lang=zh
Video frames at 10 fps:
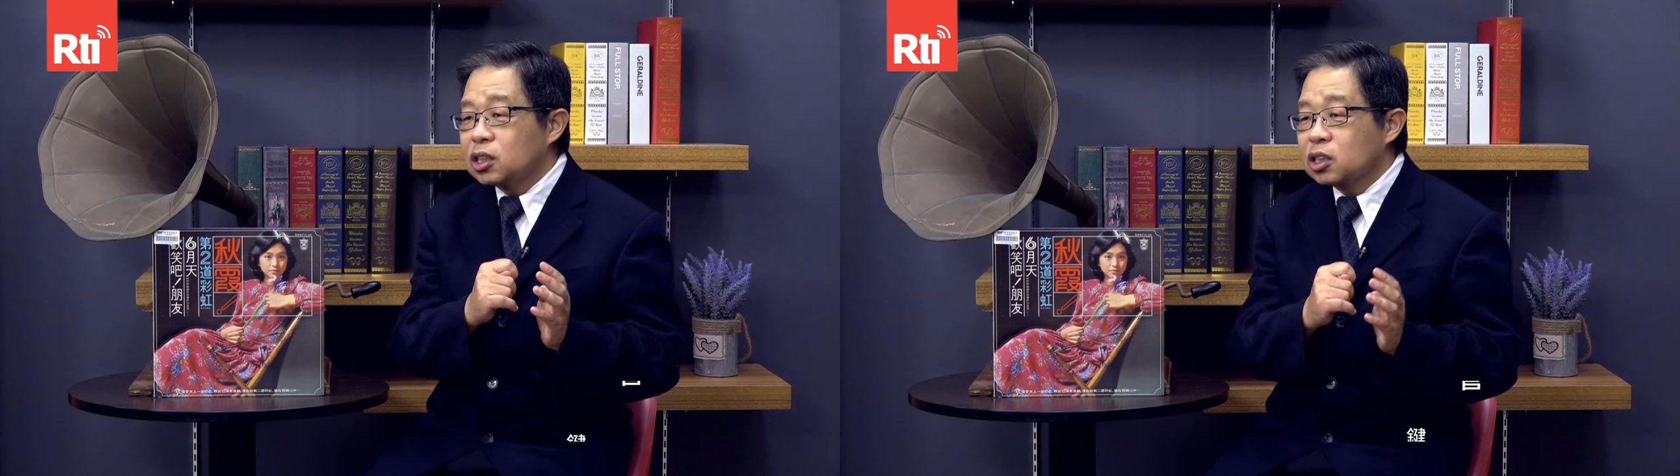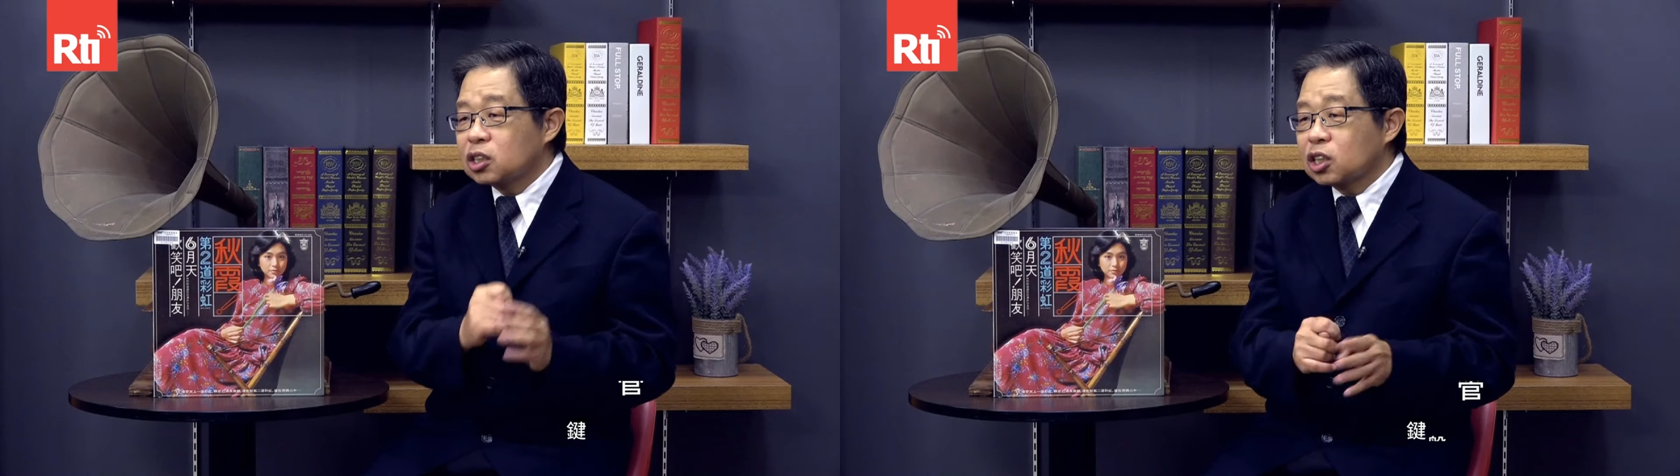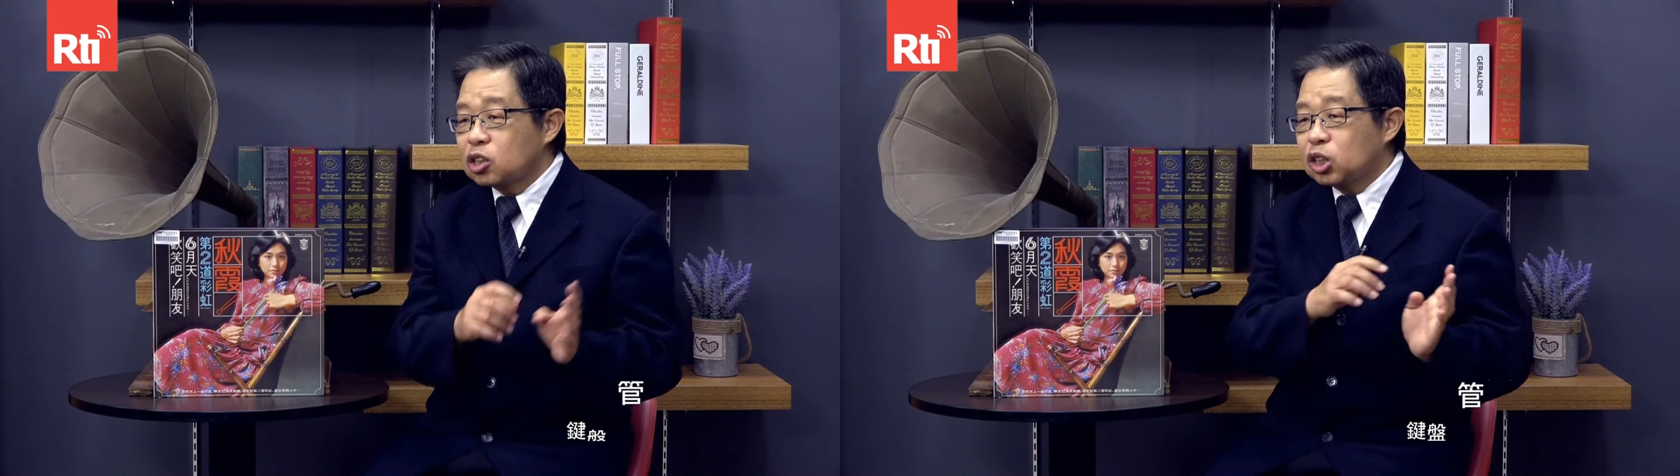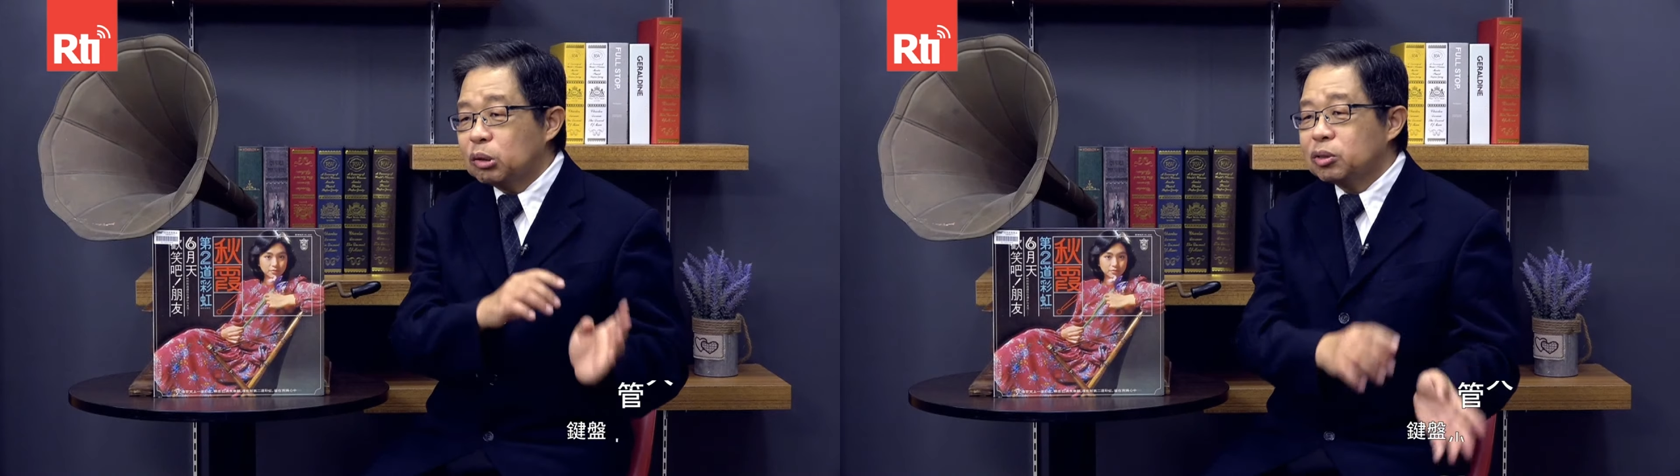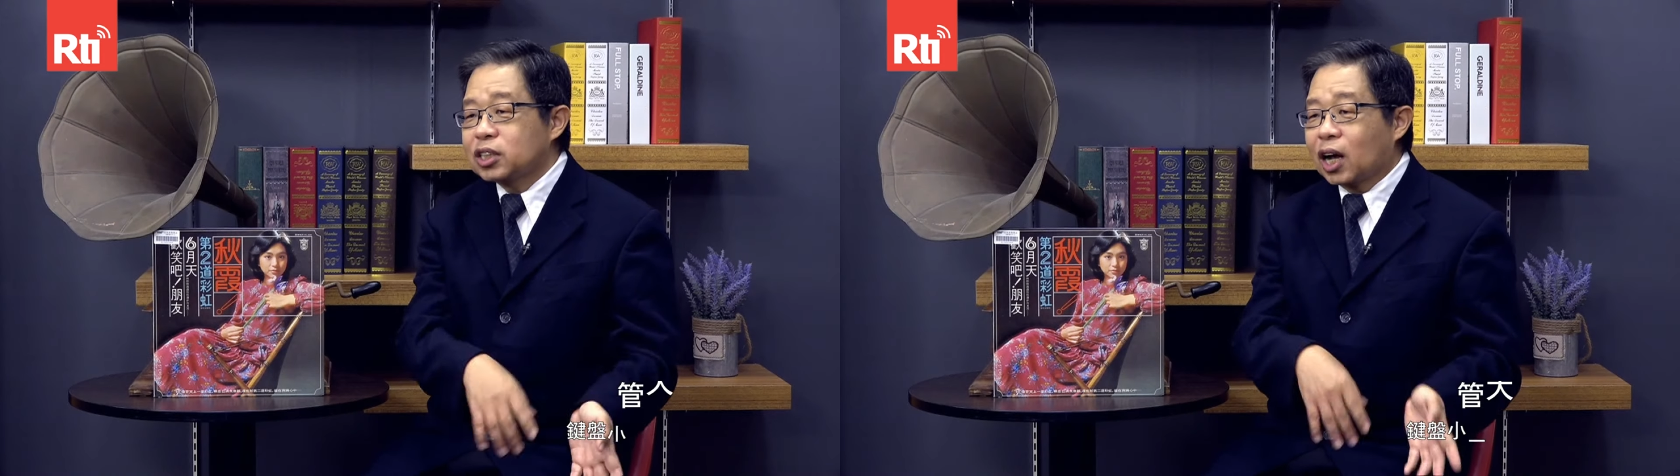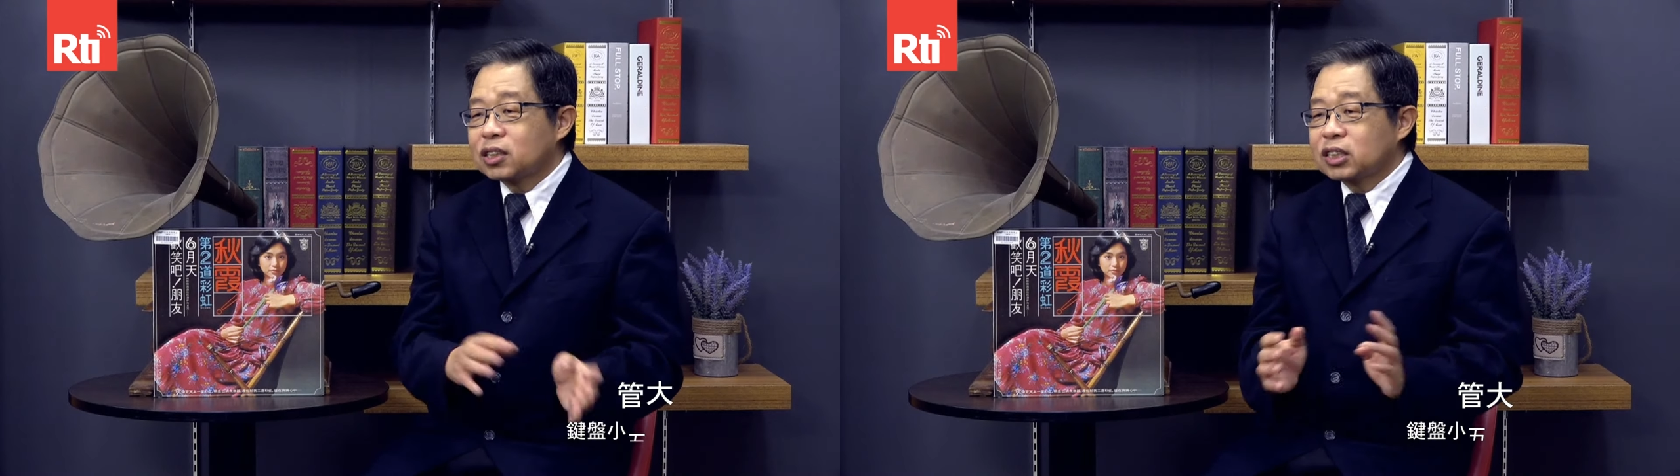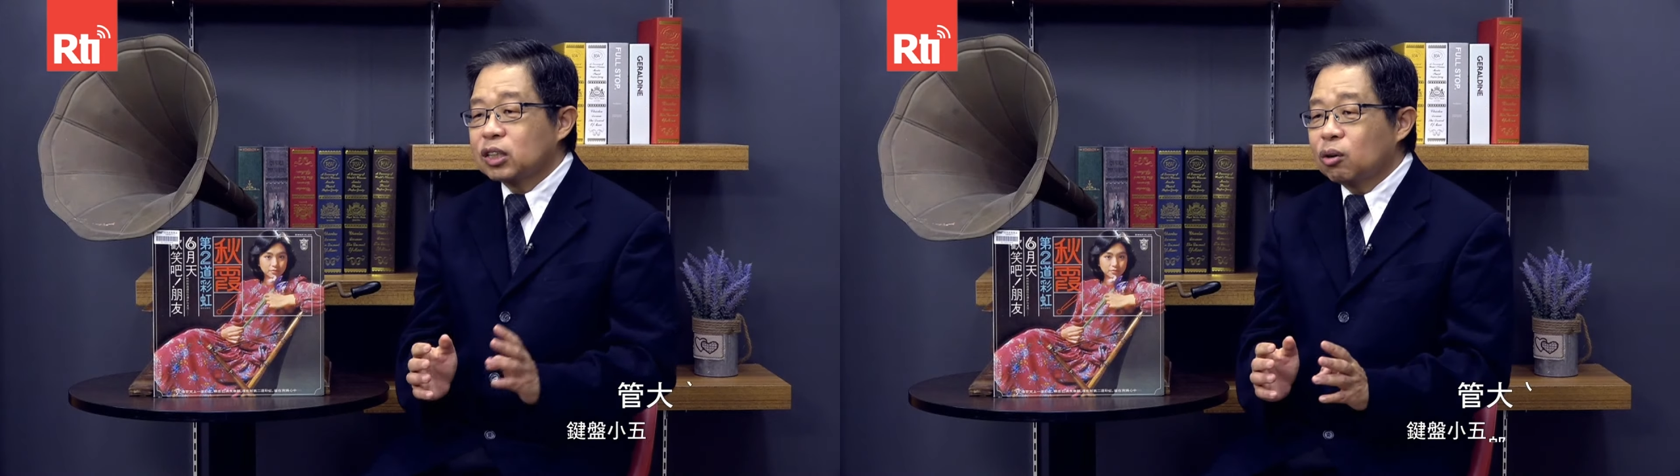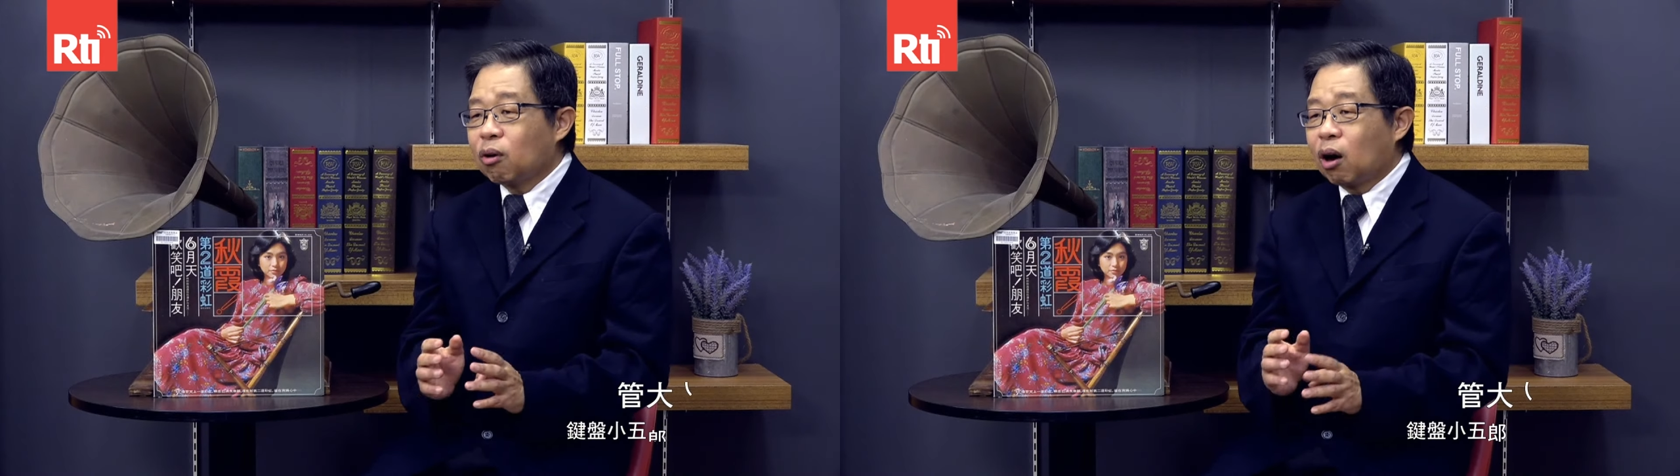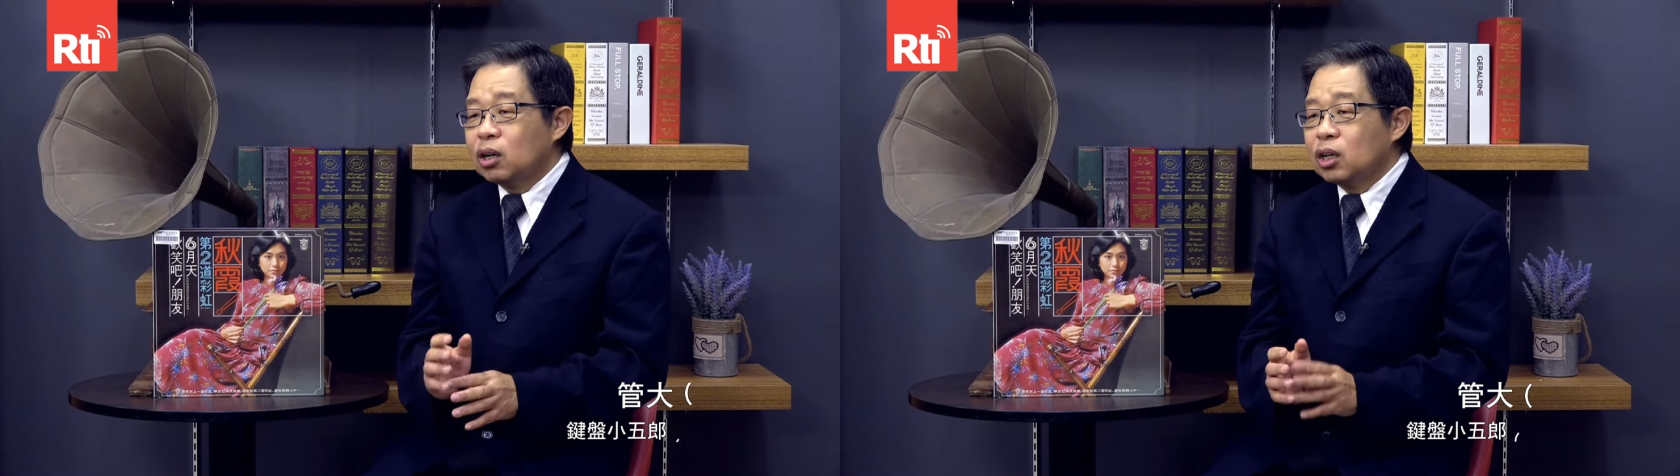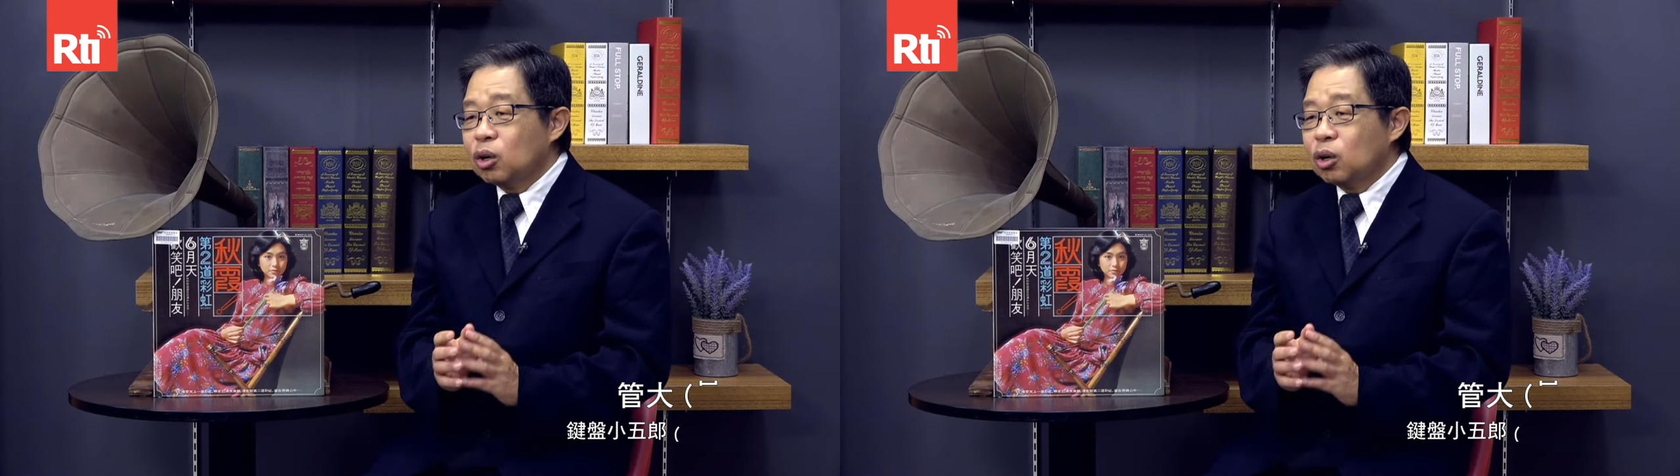电影《这个秋霞》之后啊，